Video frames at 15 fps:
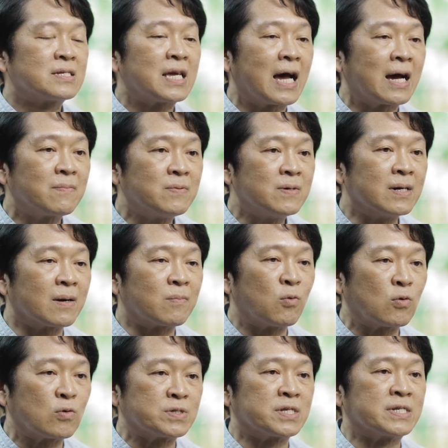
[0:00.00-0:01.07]
ช้างเผือก
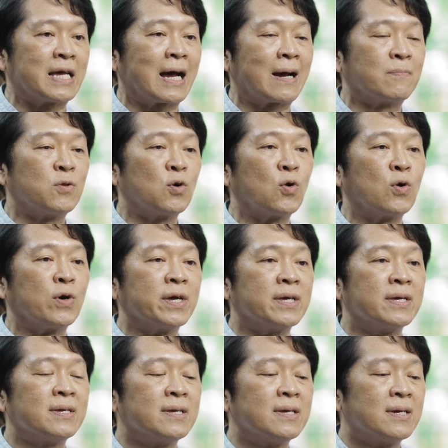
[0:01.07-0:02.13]
มงกุฎสยามโดย
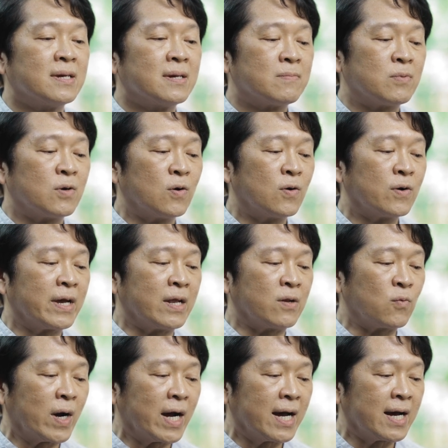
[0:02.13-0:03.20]
พระองค์เห็
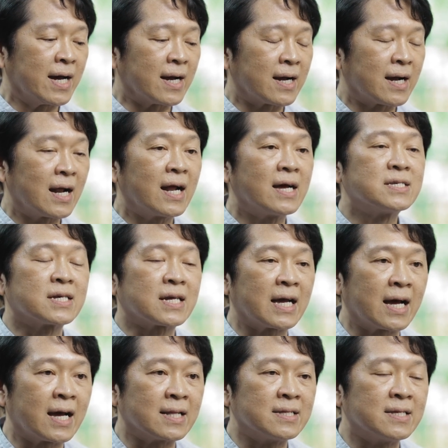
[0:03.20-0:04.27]
นว่าข้าราช
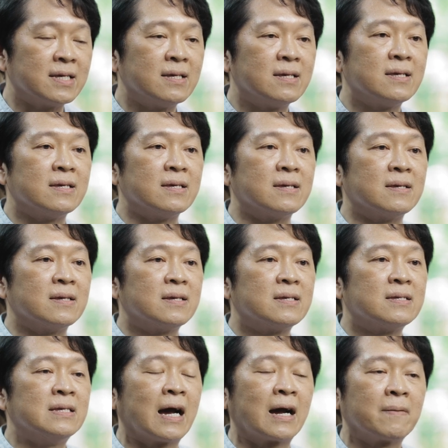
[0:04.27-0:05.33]
การที่
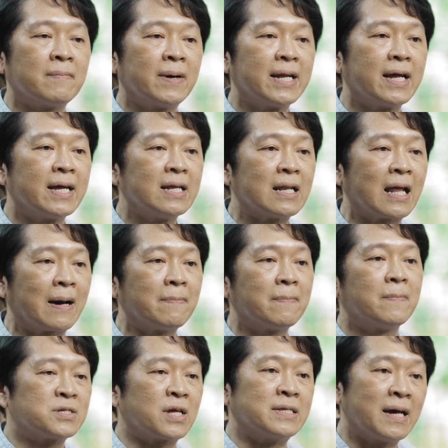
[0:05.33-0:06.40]
ยังไม่ได้รับ
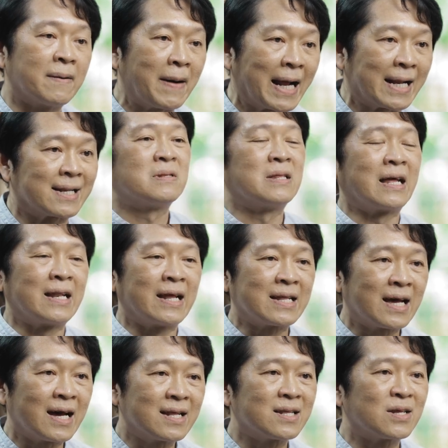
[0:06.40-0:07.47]
สัญญาบัตรหลา
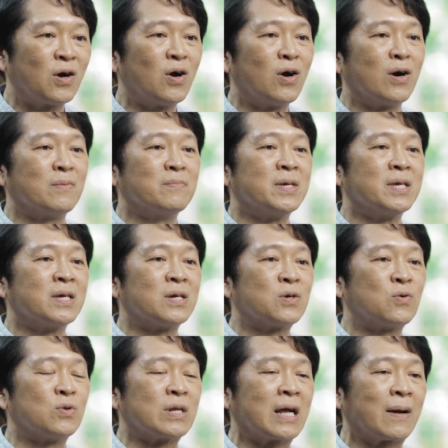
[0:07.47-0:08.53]
ยๆท่านก็มี
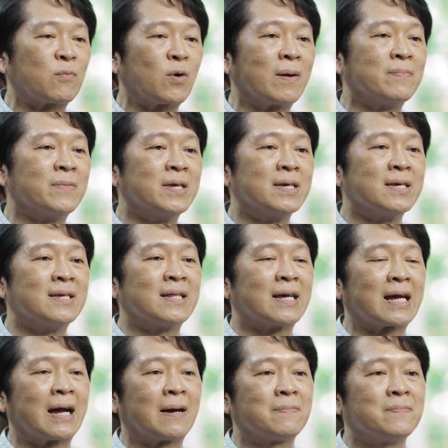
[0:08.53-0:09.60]
คุณงามความดี
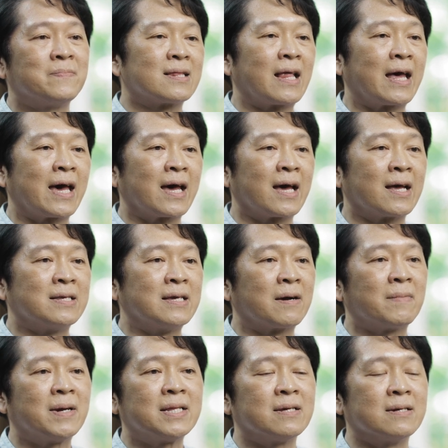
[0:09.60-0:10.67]
นะครับแต่ยั
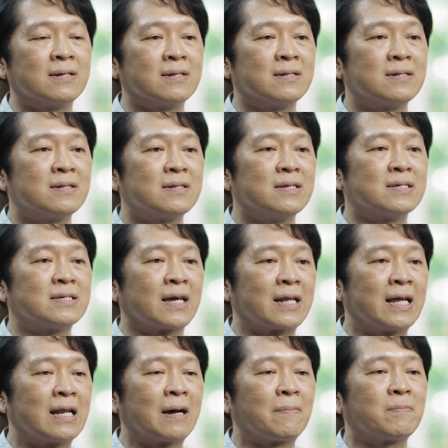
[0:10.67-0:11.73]
งไม่ถึงที่จะ
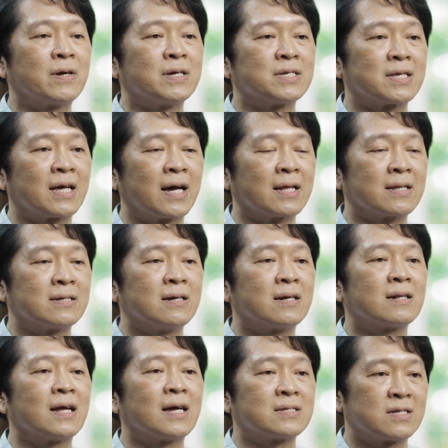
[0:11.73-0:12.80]
ได้รับพระราชทานเครื่
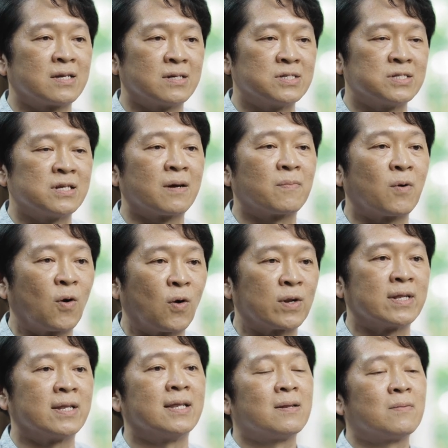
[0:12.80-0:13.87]
องราชอิสริยาภ
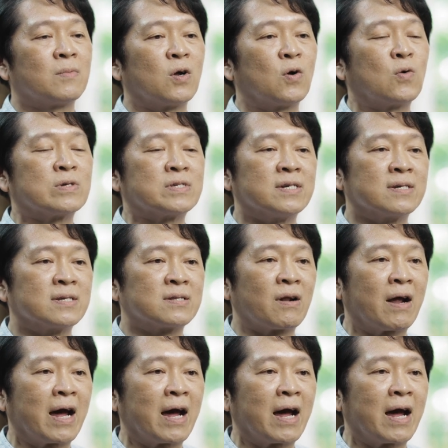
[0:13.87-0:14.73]
รณ์พระองค์จึงต